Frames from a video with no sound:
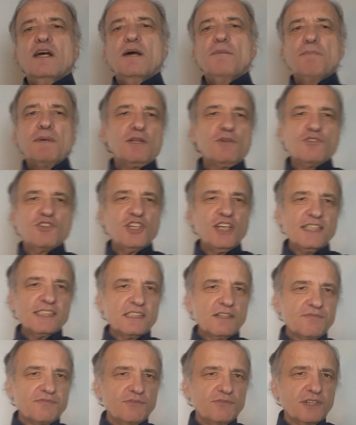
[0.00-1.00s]
Ma non c'era
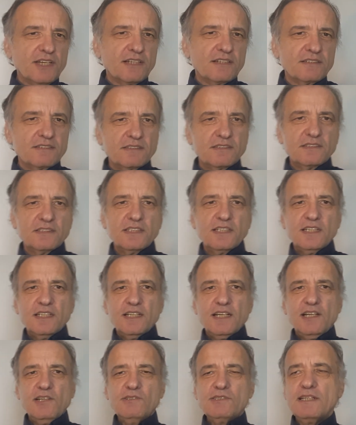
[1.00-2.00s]
la fune,
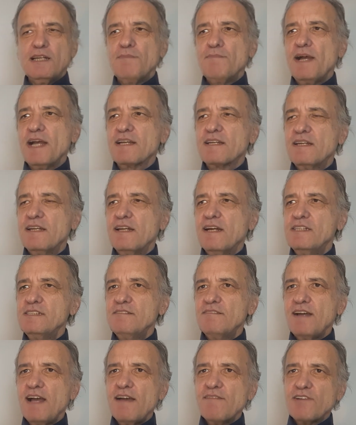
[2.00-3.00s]
allora le macchine
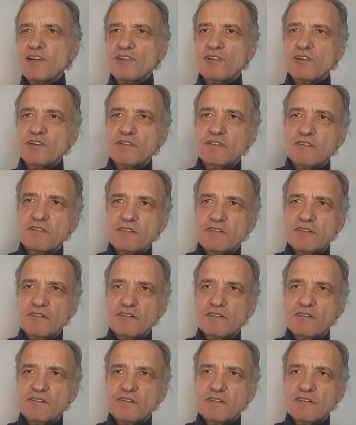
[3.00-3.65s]
arrivavano,